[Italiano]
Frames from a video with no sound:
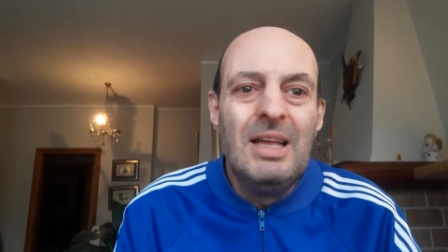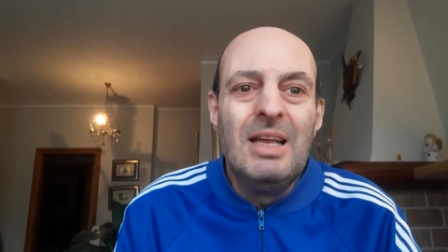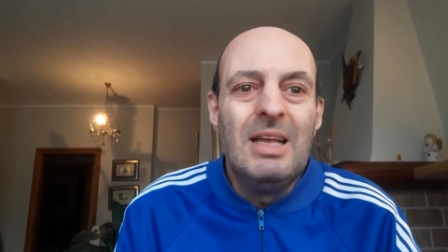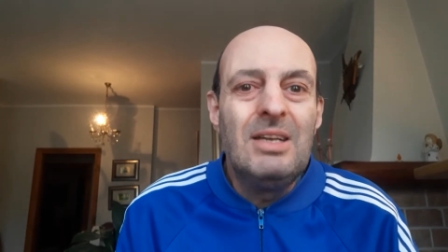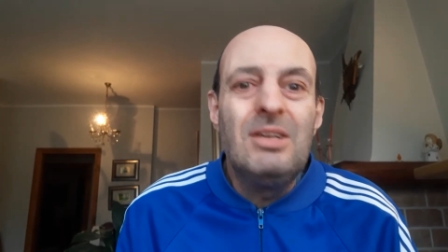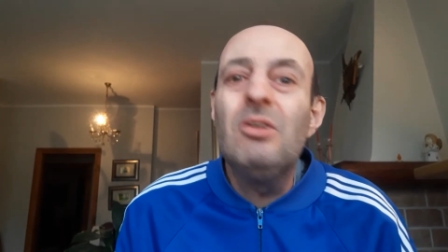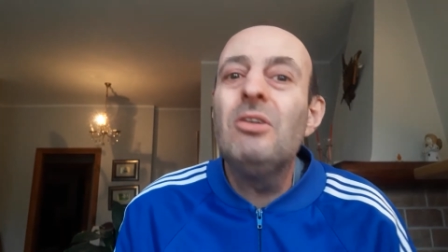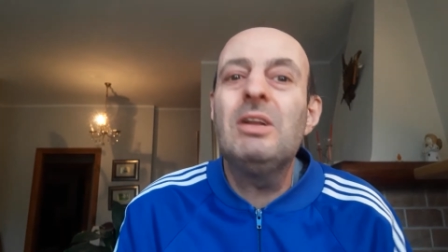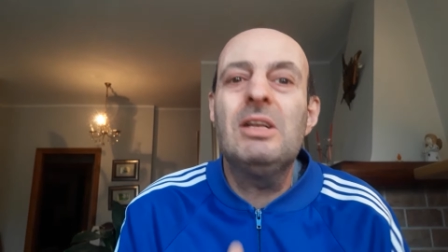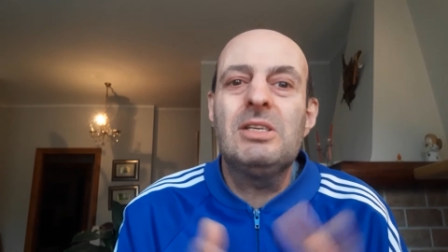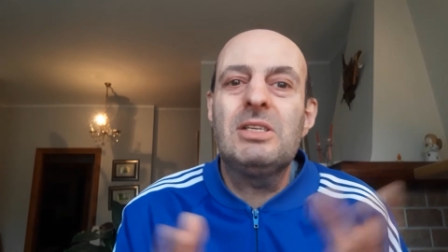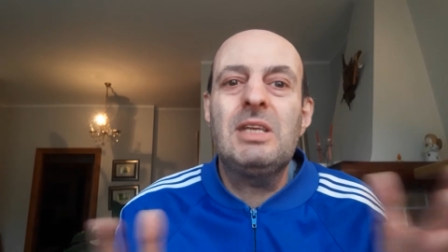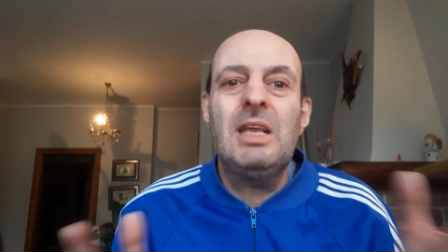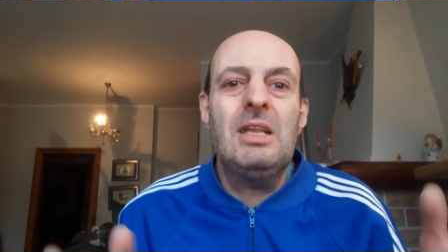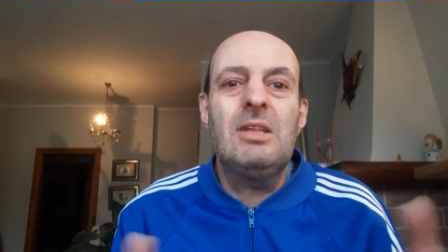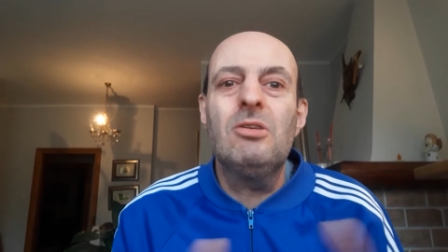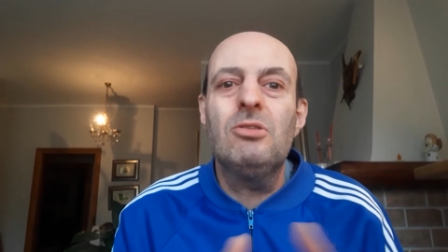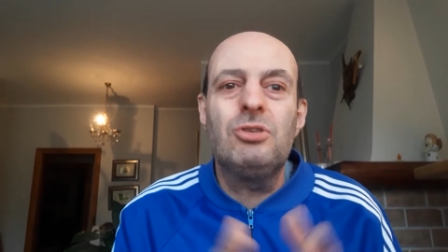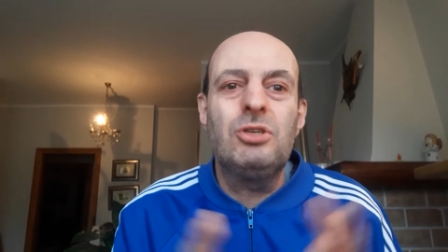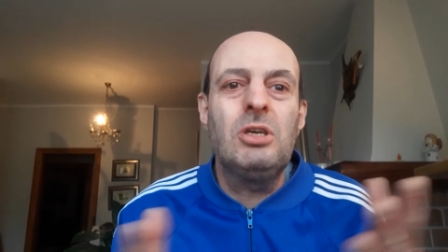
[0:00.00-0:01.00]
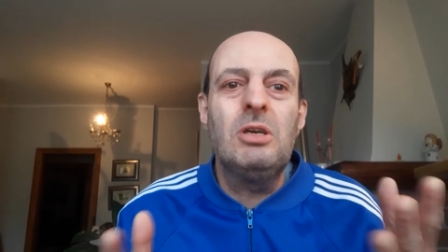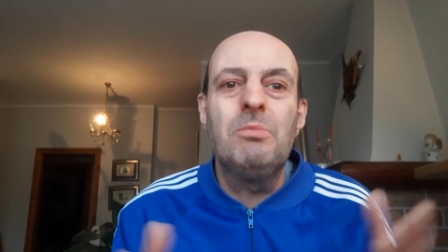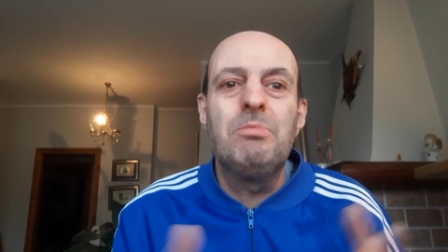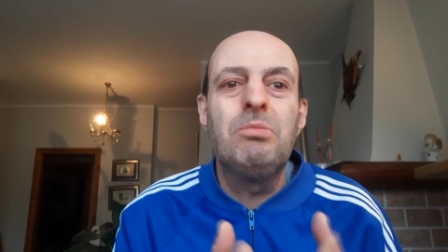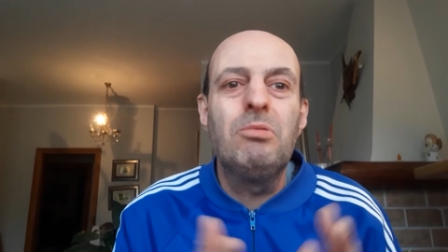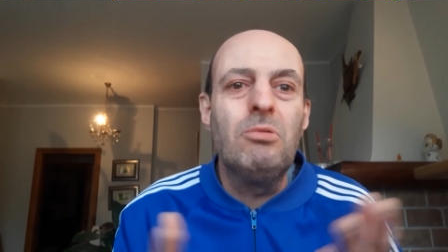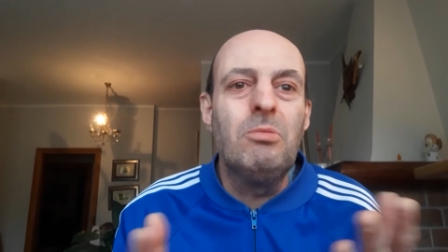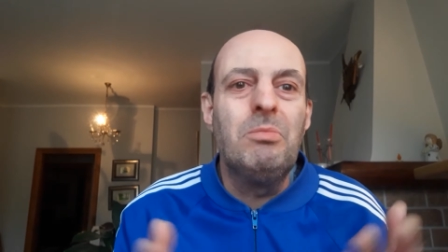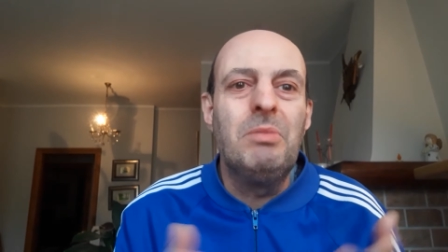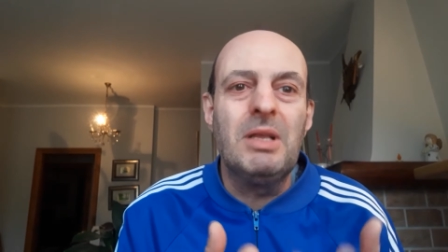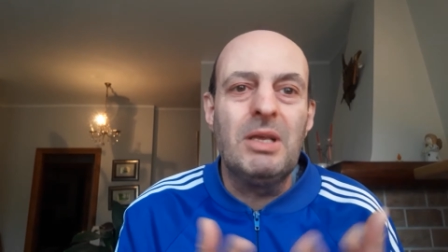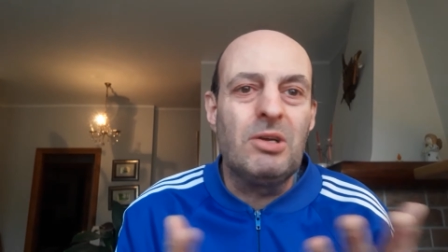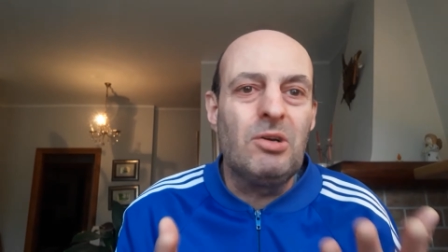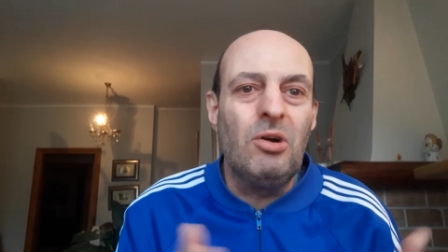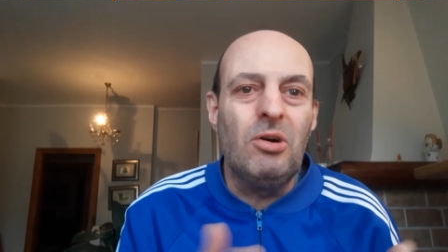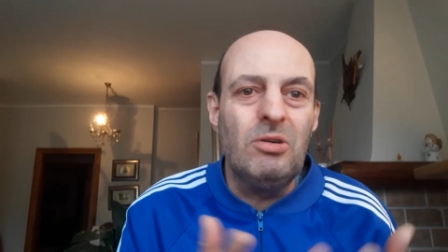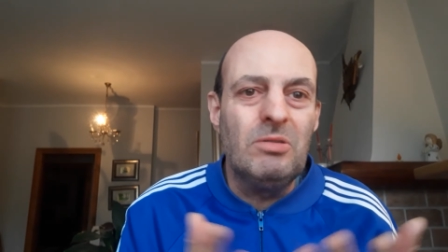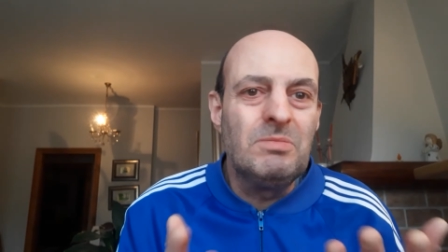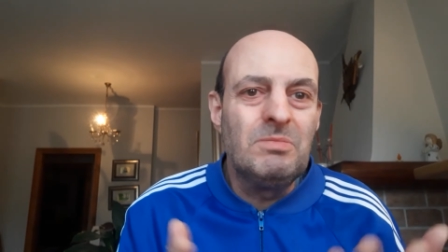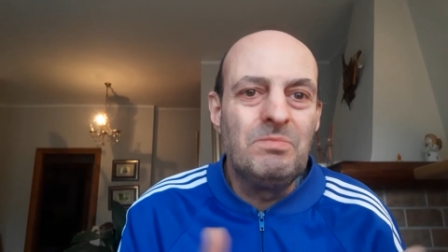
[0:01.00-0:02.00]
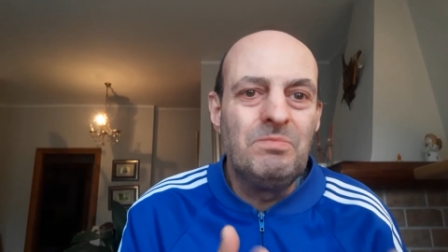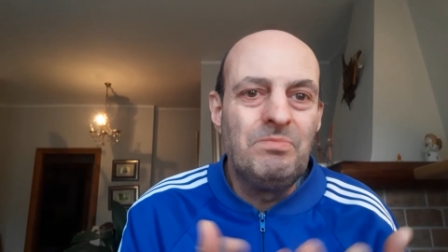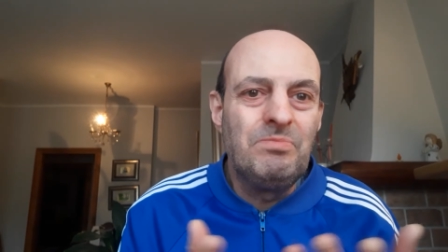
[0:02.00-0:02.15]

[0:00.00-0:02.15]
non essendoci il pubblico